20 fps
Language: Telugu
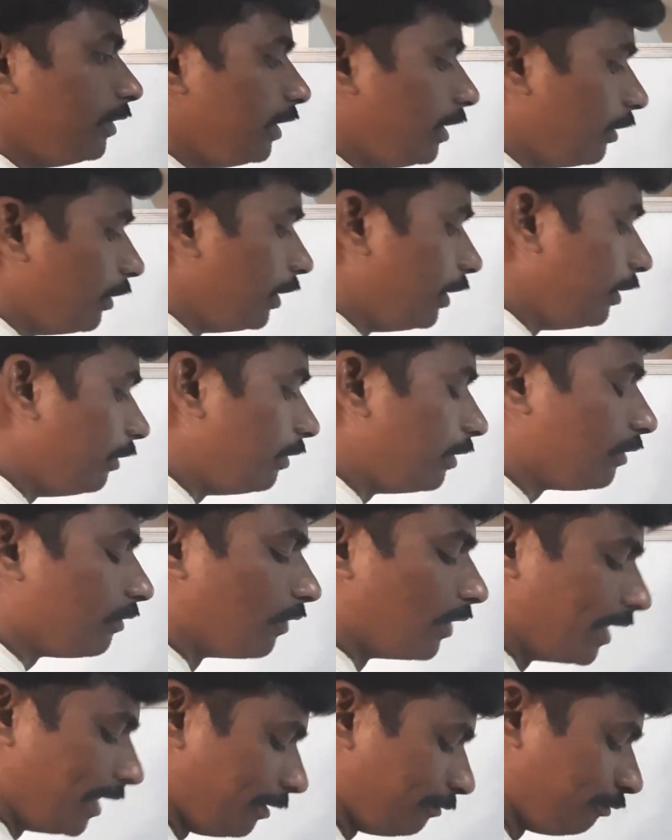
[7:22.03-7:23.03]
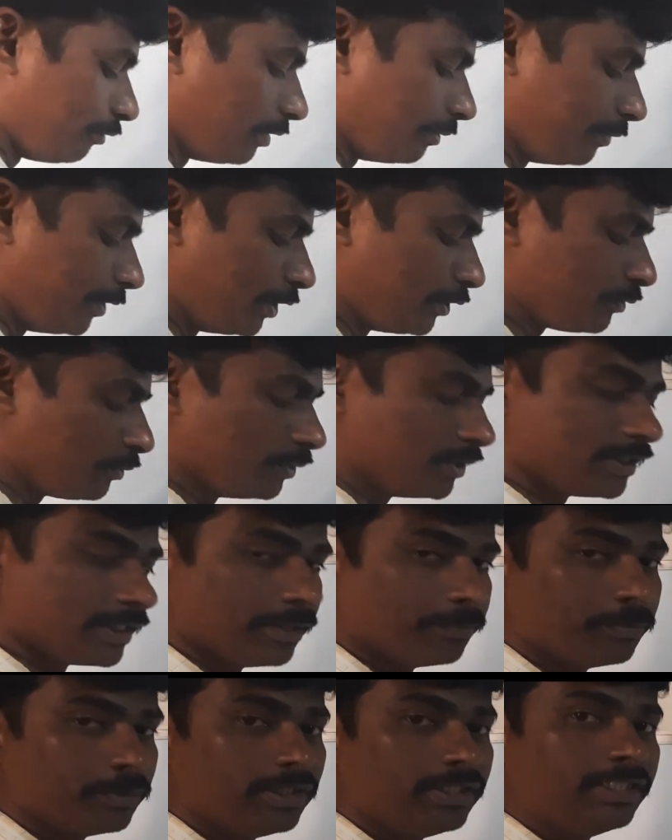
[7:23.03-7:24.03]
ఈ ఈ కోడిక్ ఫామ్ నేర్చుకుంటే
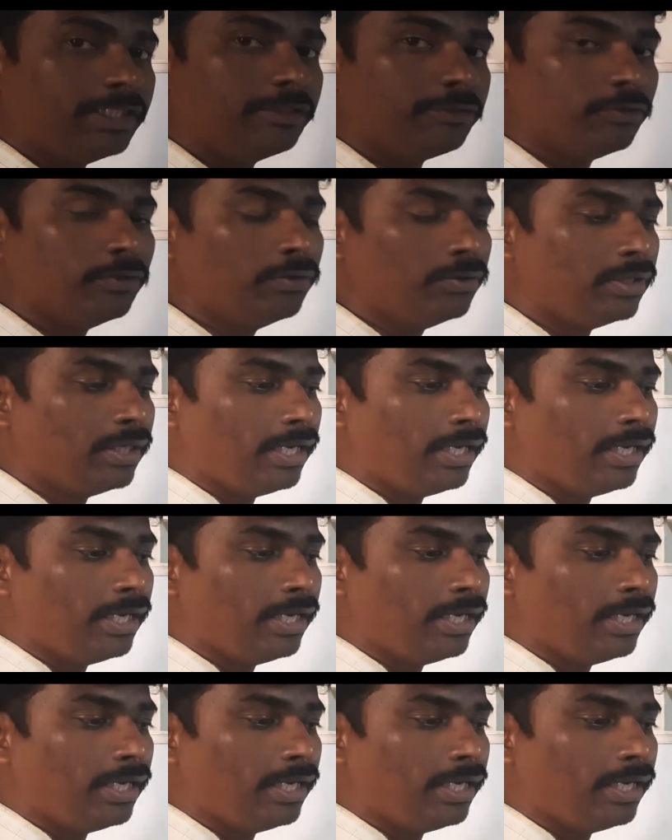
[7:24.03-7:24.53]
సరిపోతుంది దీంట్లో